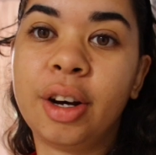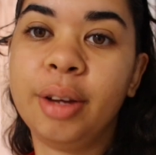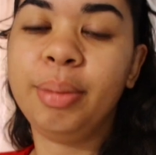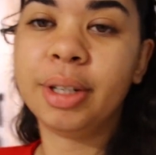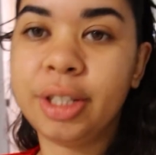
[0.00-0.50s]

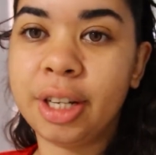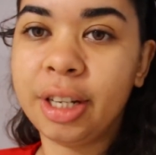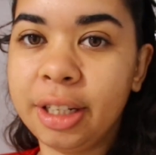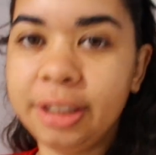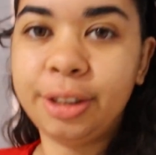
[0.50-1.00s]
Oi minha
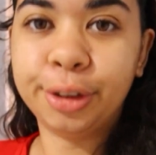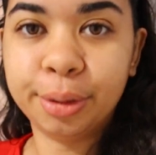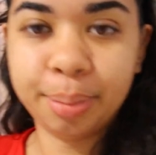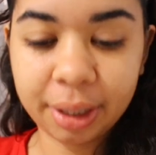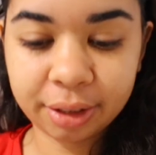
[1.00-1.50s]
gente,
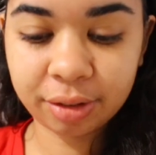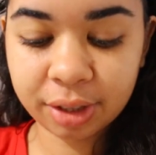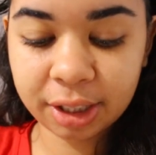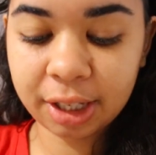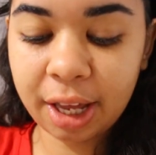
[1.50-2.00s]
tudo bem com
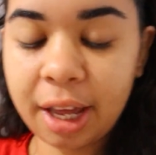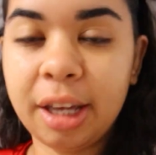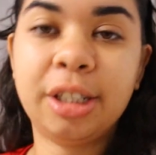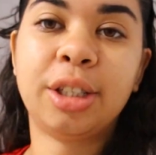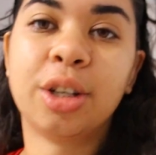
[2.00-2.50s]

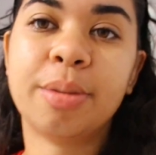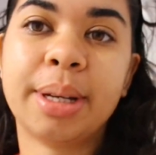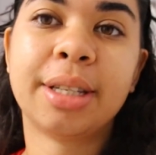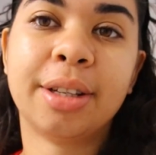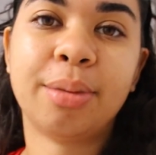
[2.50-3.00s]
vocês? Estou
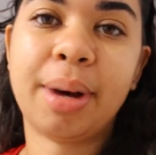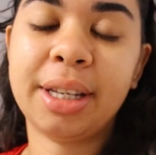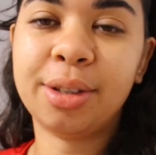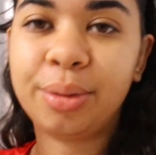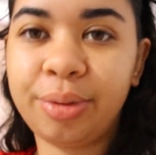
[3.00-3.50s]
começando
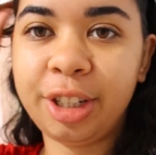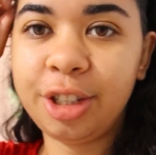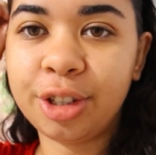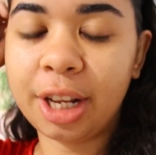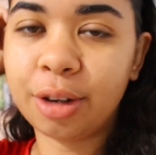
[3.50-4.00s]
mais um
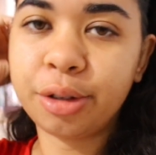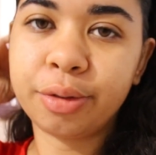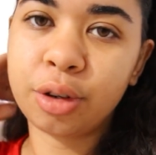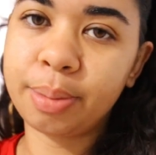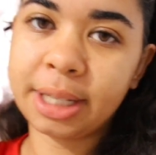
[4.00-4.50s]
vídeo, né? Hoje
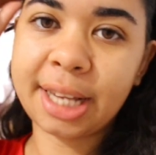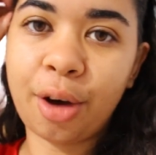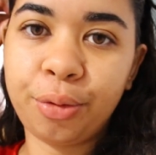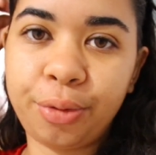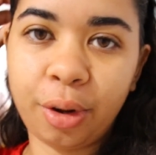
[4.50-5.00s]
vou começar
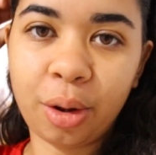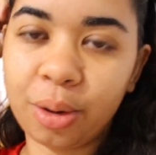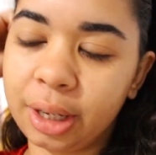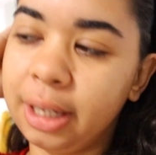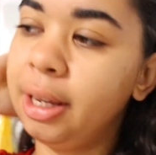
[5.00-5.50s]
um
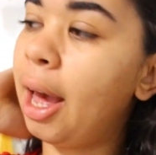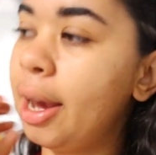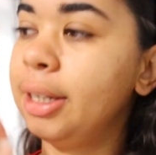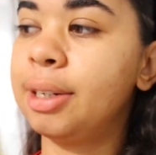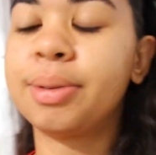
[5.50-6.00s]
vlog,
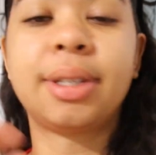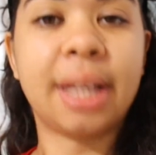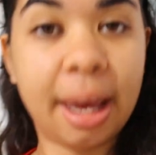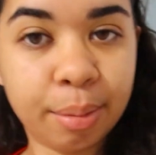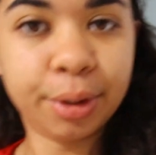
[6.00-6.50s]
ainda não
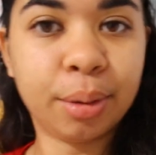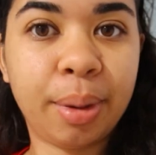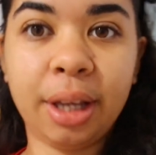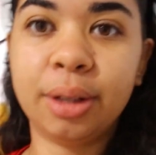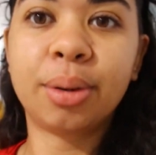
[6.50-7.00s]
sei muito
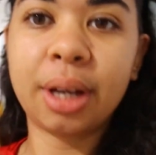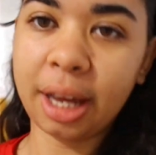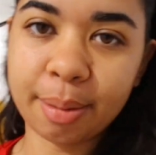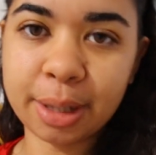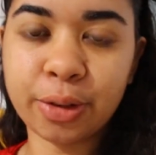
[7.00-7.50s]
bem do
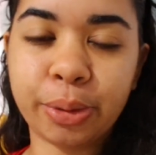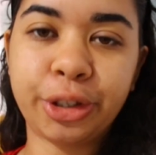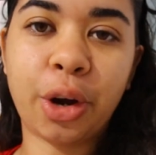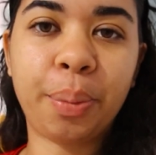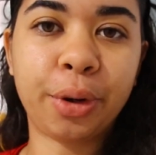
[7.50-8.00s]
que, mas vou
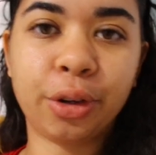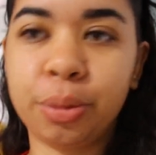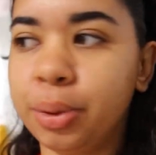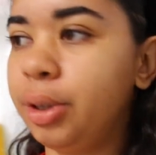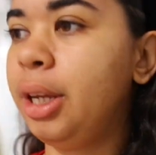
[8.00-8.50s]
mostrar um pouquinho
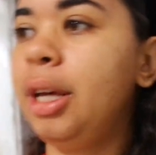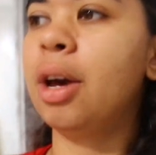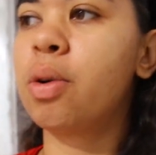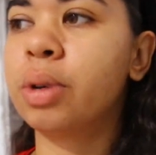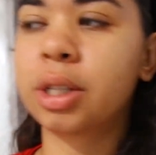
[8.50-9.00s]
do meu
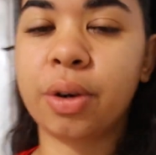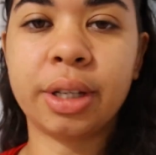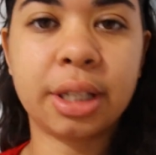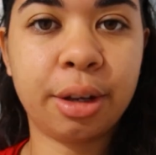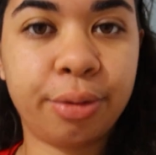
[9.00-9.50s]
dia, algumas
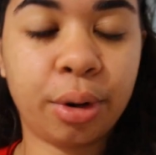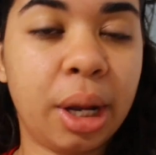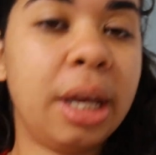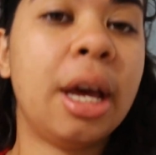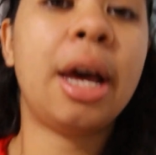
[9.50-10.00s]
coisas que
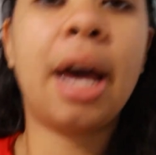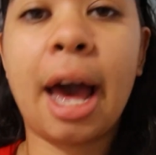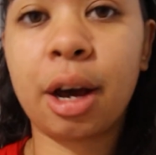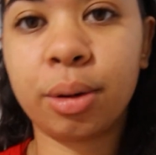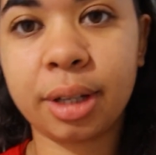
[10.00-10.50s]
forem
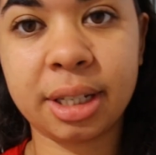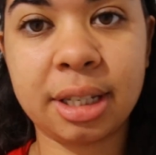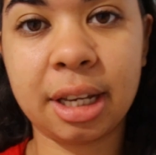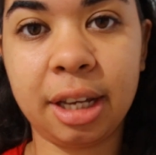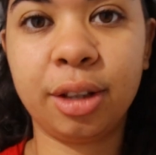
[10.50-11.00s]

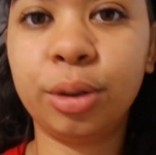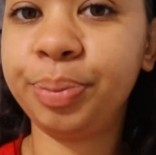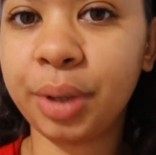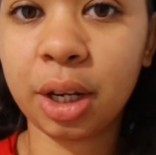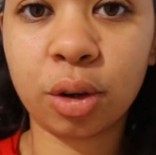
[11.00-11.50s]
acontecendo,
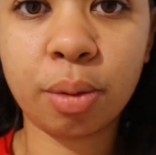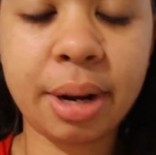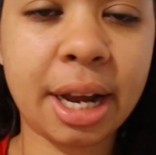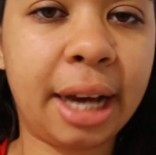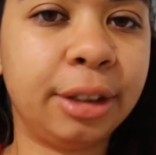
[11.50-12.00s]

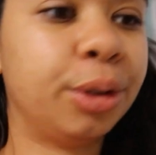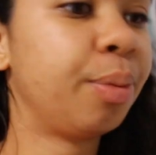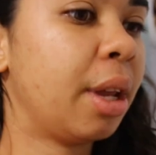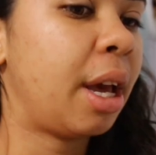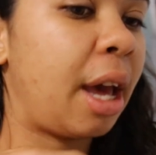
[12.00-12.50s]
combinado?
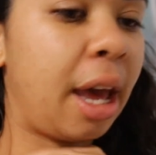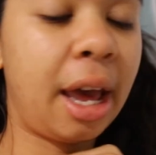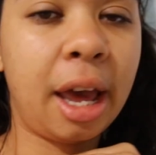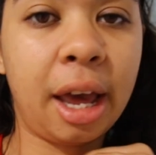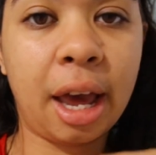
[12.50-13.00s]

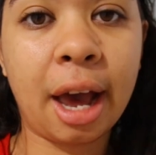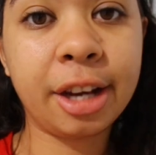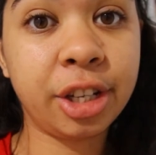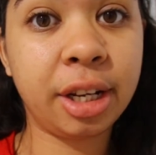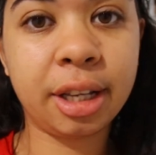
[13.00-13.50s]
É,
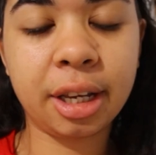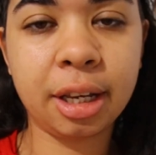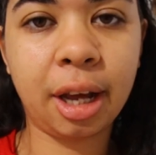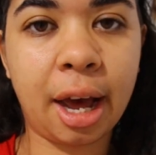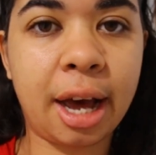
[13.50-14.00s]
a gente aqui
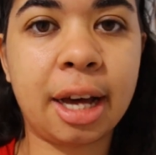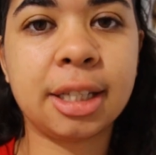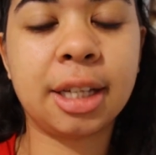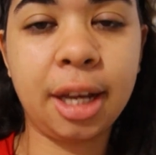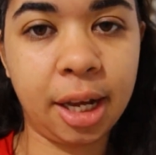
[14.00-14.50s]
em
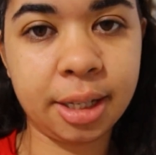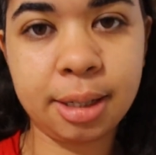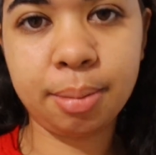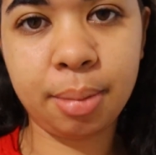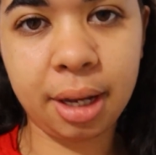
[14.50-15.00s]
casa,
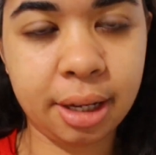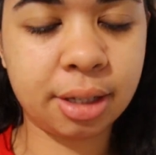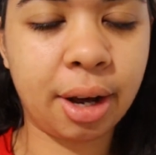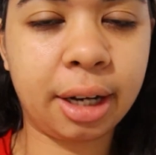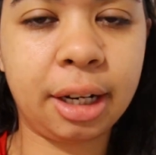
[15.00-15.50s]
esse
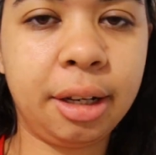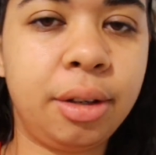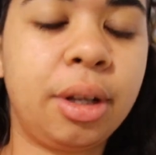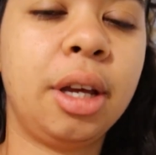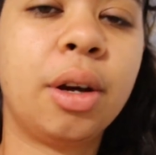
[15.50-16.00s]
mês, eu
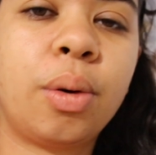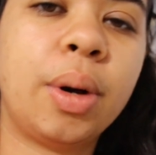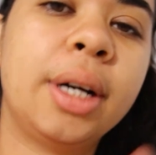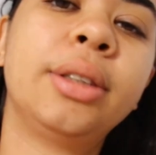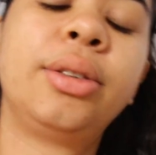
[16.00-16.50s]
acredito que
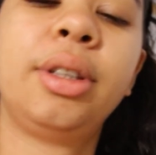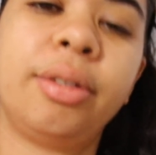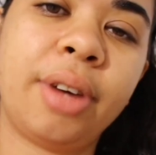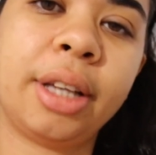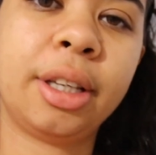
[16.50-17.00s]
enquanto
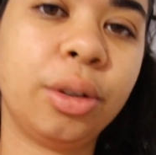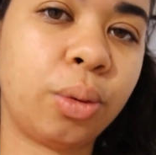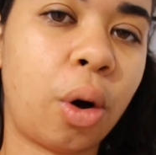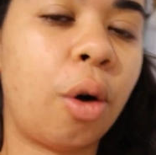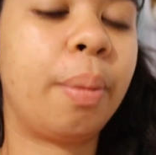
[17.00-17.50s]
tiver
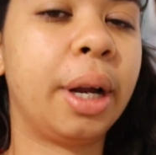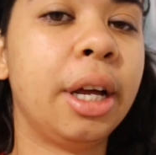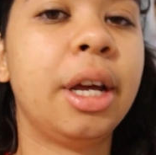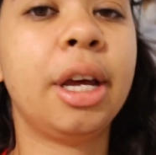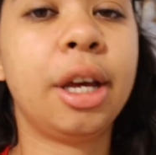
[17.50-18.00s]
tendo obra,
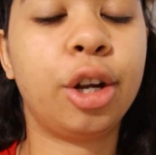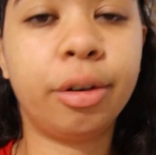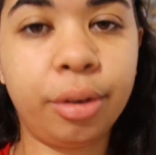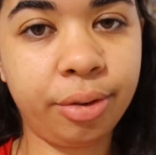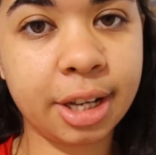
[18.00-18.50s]
eu
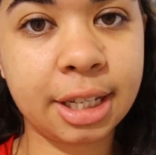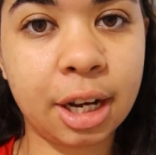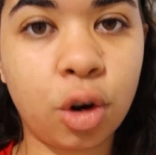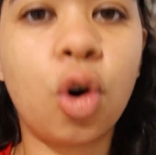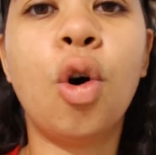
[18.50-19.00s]
não vou
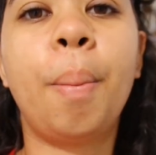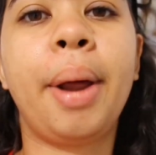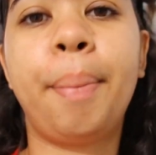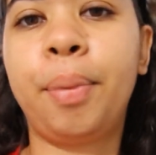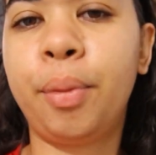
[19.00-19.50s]
fazer
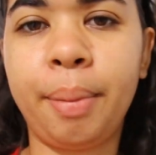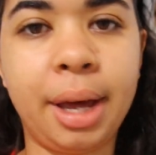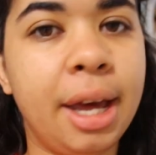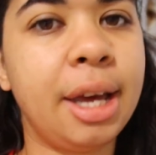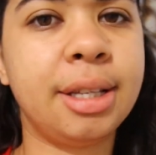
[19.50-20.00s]
compra por
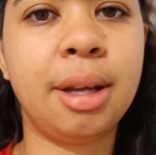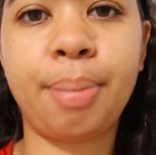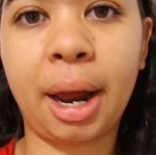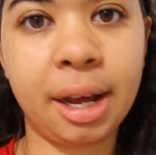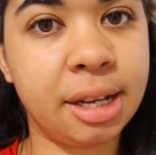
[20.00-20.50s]
mês nem
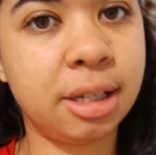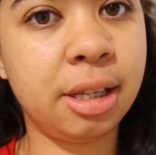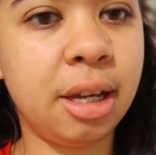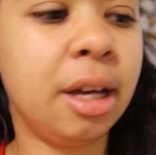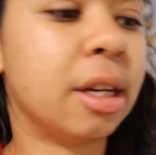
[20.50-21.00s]
para 15
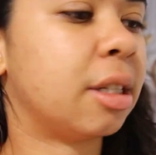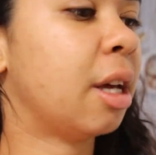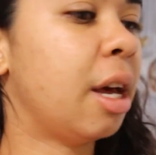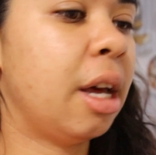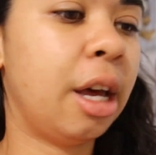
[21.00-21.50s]
dias.
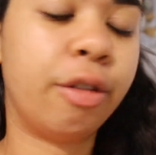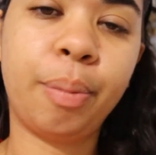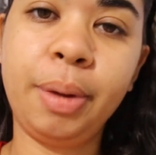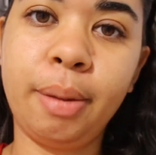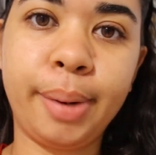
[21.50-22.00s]
Eu vou
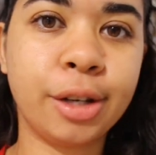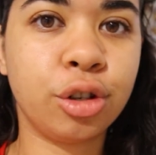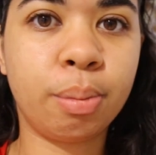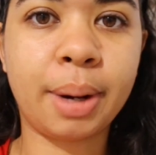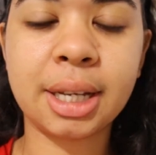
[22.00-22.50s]
pedir para
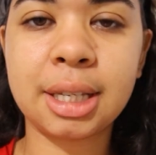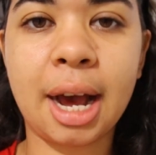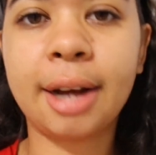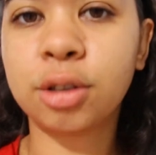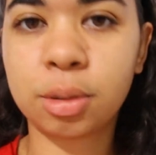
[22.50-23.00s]
Júnior
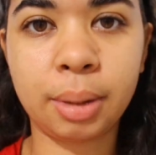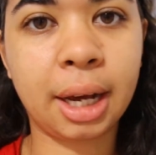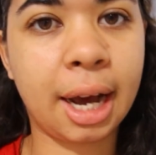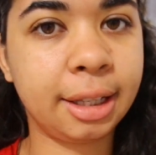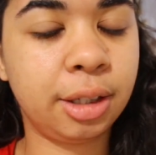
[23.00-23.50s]
passar nos
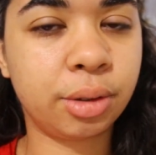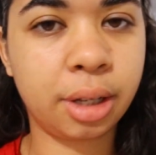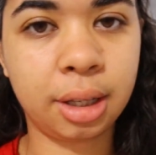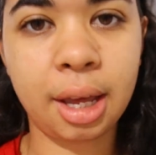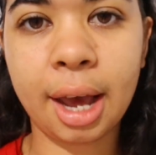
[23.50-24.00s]
mercadinhos
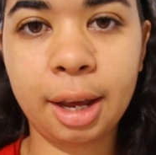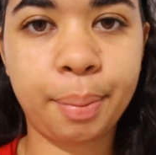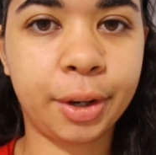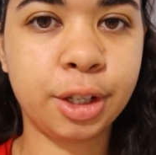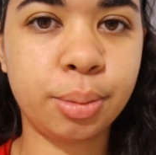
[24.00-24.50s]
que tem aqui
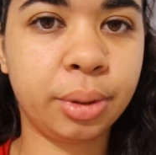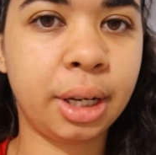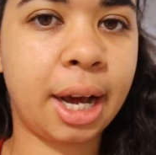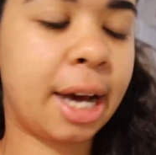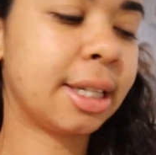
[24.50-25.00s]
próximo
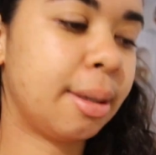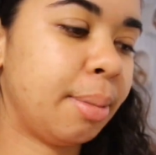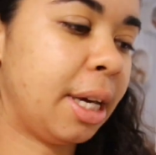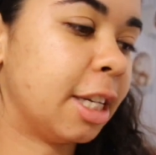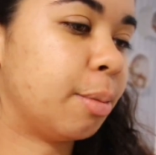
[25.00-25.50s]
de casa
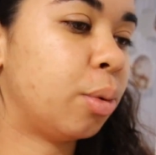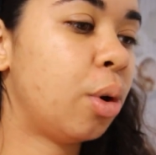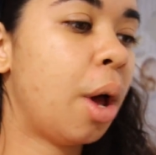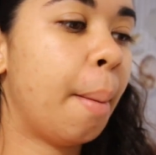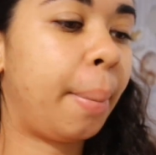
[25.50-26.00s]

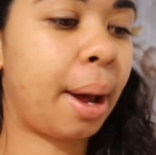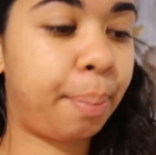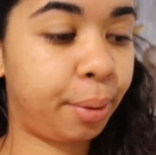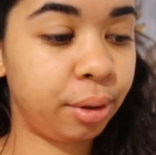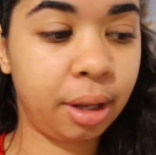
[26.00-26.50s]
mesmo, para
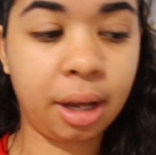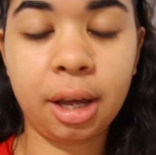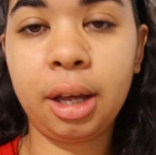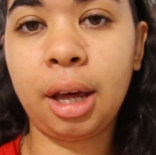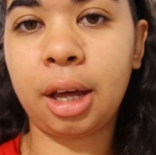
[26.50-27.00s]

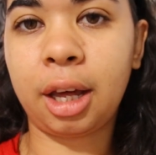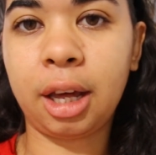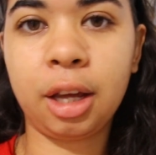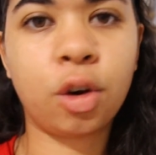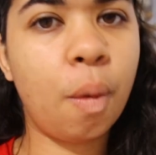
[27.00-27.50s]
poder
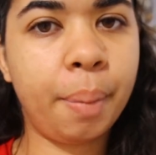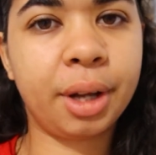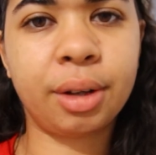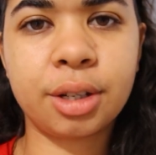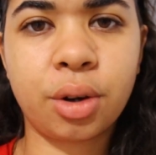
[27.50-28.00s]
é, ir
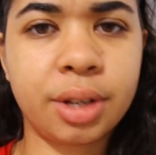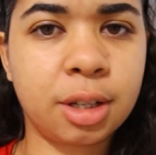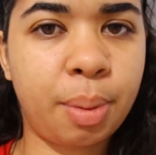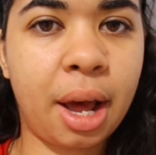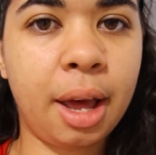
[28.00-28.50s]
comprando as
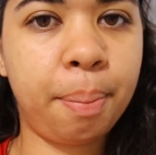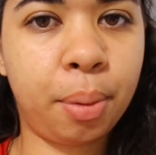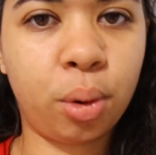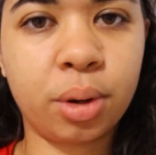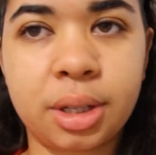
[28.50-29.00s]
coisas para
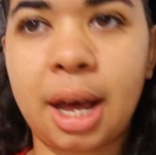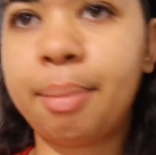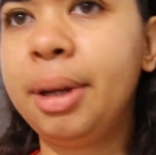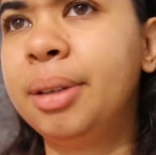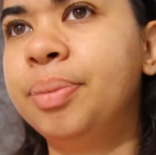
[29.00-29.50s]
repor,
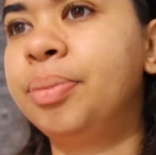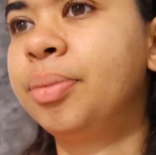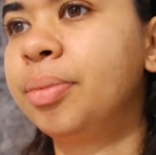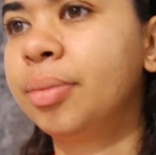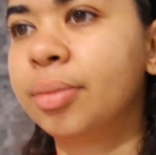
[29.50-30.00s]
Sabe?
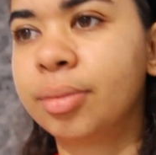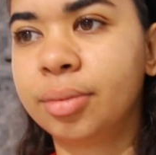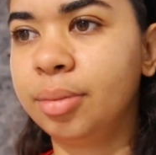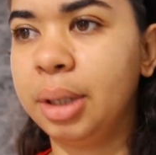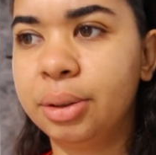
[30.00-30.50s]

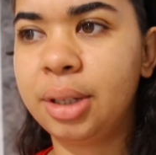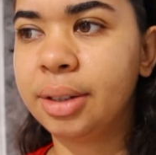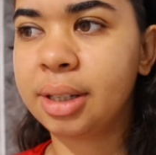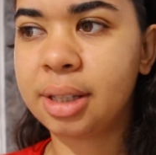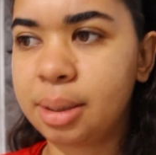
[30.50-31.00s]
Meu
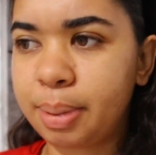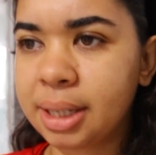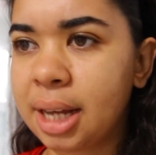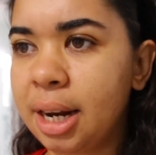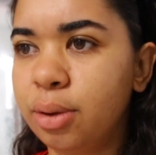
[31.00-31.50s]
Deus, esses
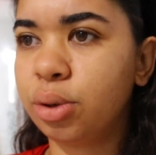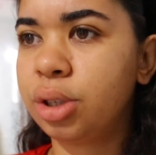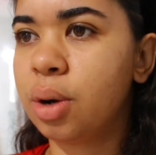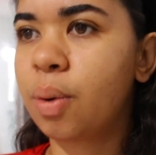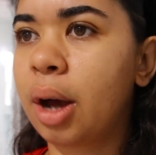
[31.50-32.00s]
passarinhos hoje
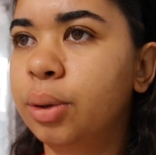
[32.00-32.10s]
estão com a